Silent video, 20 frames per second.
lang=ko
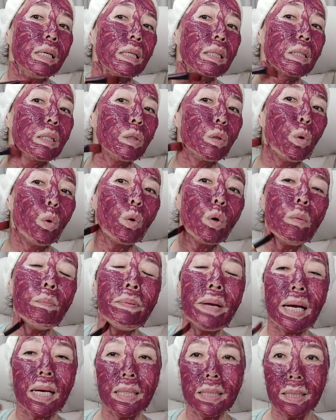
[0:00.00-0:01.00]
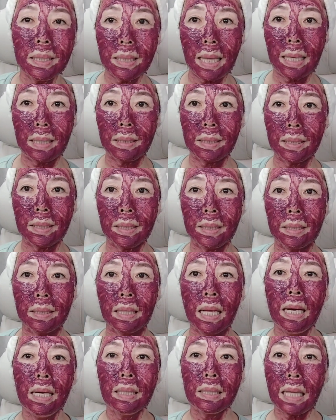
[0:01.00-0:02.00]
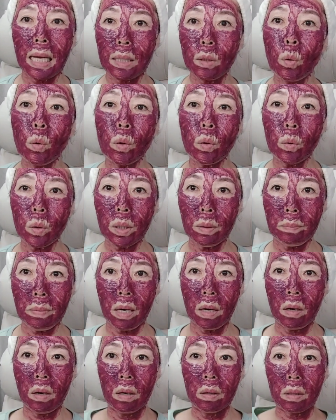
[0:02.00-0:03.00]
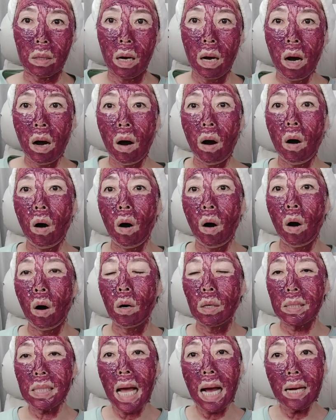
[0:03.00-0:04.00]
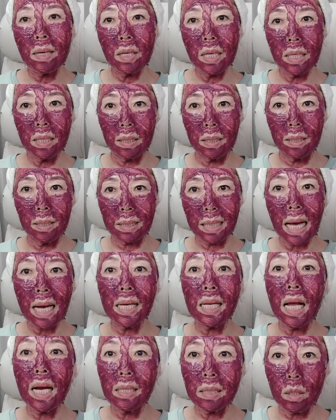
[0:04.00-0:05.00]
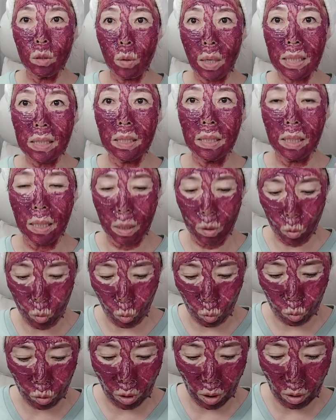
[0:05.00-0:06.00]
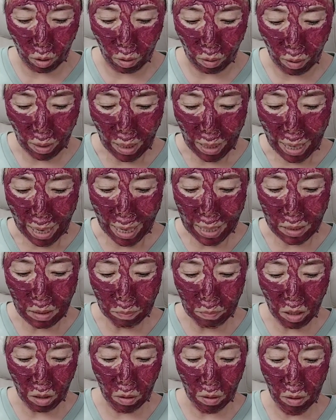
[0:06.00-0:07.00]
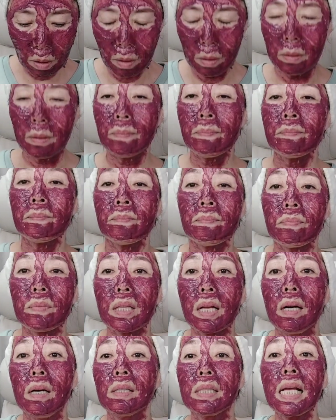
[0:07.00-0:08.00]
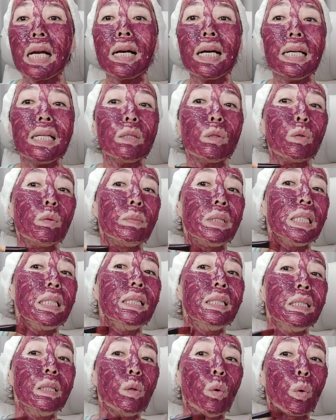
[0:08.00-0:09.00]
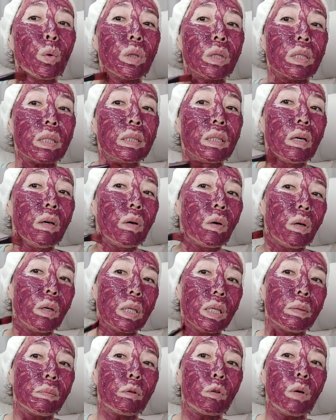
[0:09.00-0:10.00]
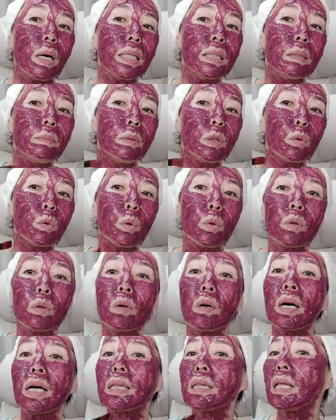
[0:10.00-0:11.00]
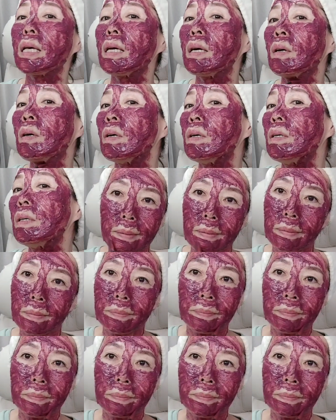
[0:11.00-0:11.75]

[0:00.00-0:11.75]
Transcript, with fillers: 그래서 요런 팩 하실 때는 되도록이면 어, 상의를 탈의하시고 하시는 게 좋고요. 아니면 아, 색깔이 좀 있는 옷 그런 거 입고 하시면 좋을 것 같아요.